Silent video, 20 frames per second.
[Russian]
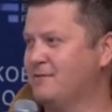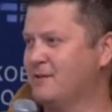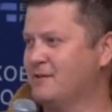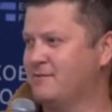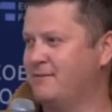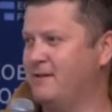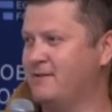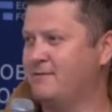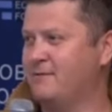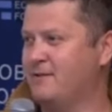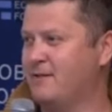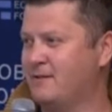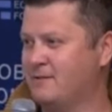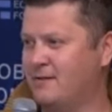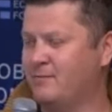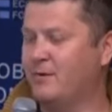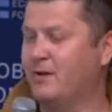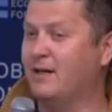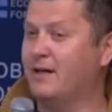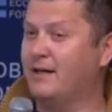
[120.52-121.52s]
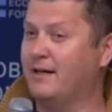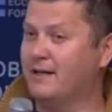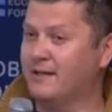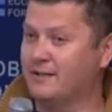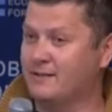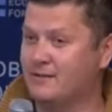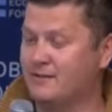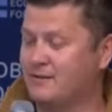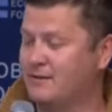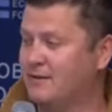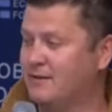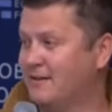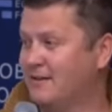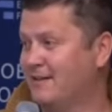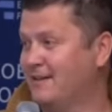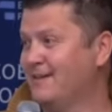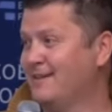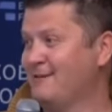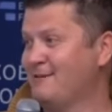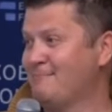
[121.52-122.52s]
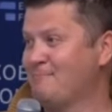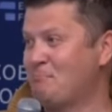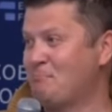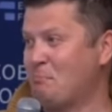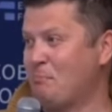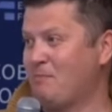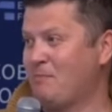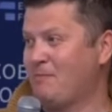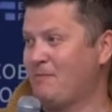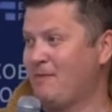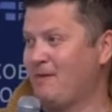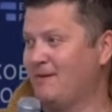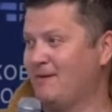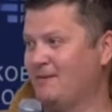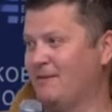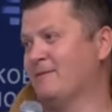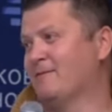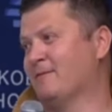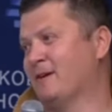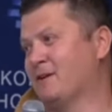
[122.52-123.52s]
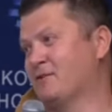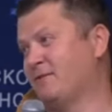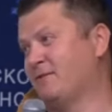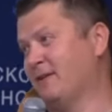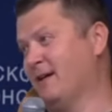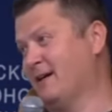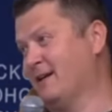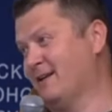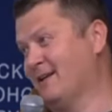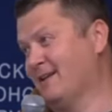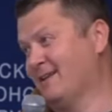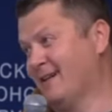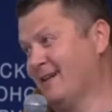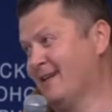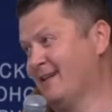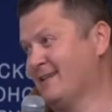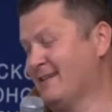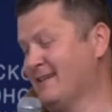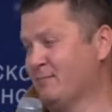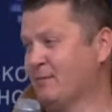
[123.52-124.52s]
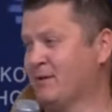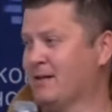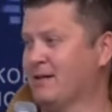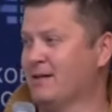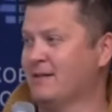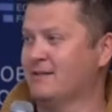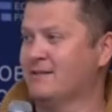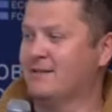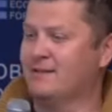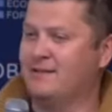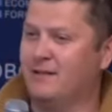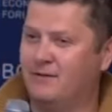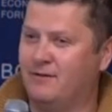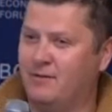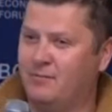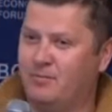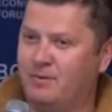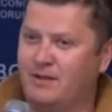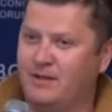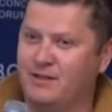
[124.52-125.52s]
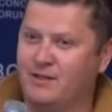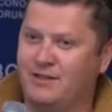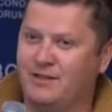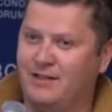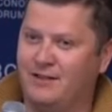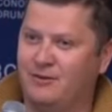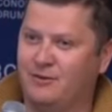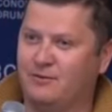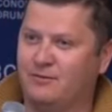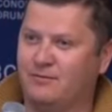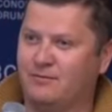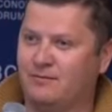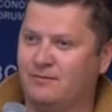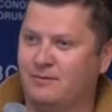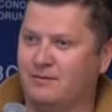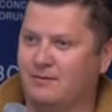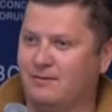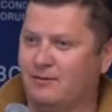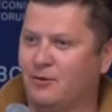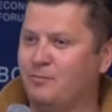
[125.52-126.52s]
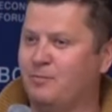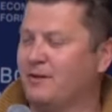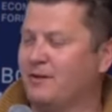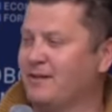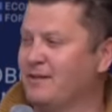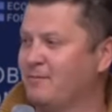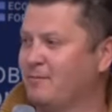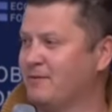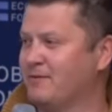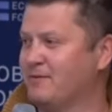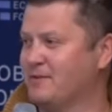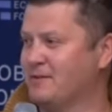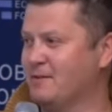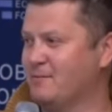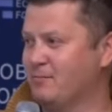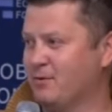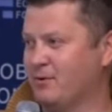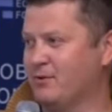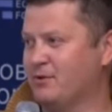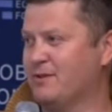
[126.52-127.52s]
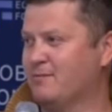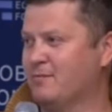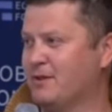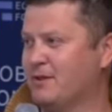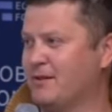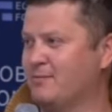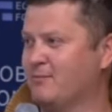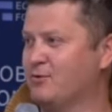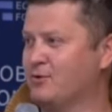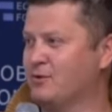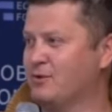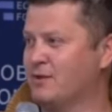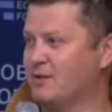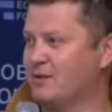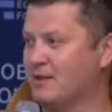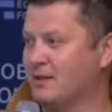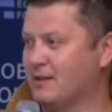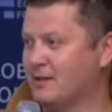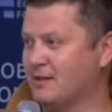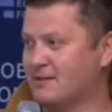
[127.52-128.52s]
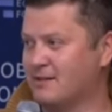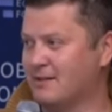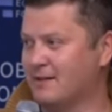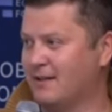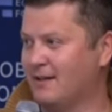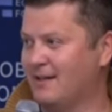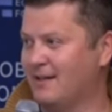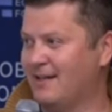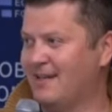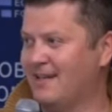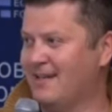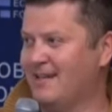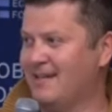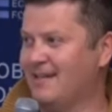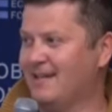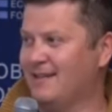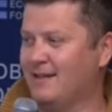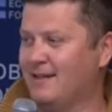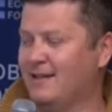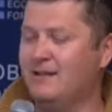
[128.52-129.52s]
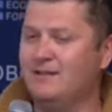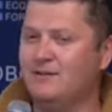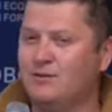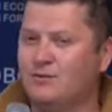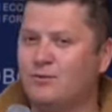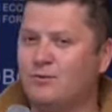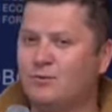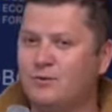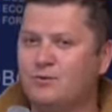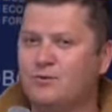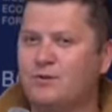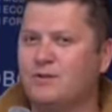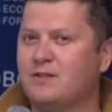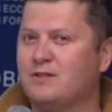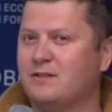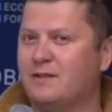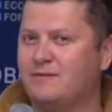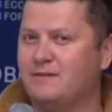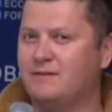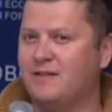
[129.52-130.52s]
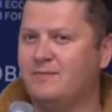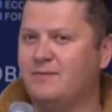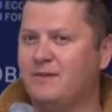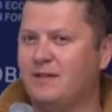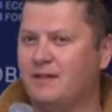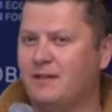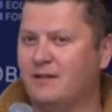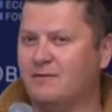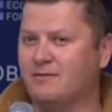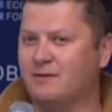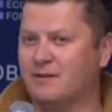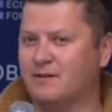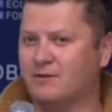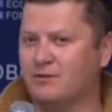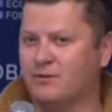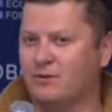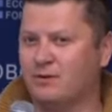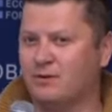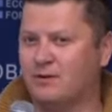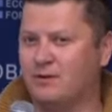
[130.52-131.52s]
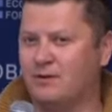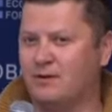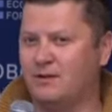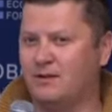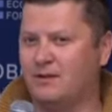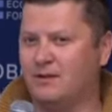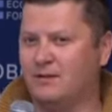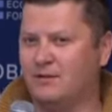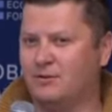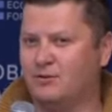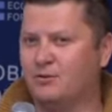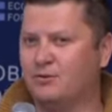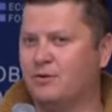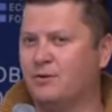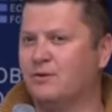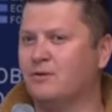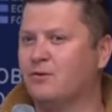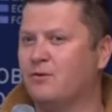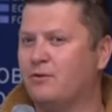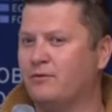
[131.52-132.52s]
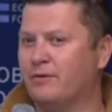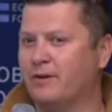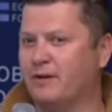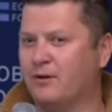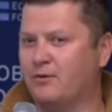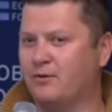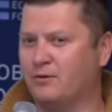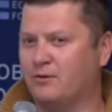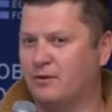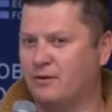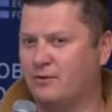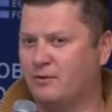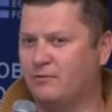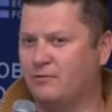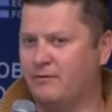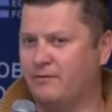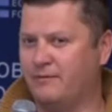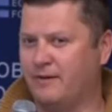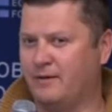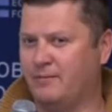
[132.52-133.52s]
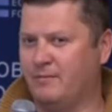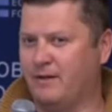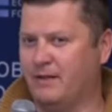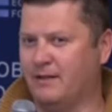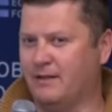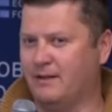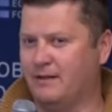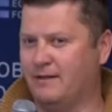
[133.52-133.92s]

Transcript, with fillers: связываетесь с МКС, на ваш флаг летает на МКС, если к вам приезжают э, оперные певцы просто потому, что интересно, да, то это уже не совсем деревня, то это что-то новое, какой-то новый формат.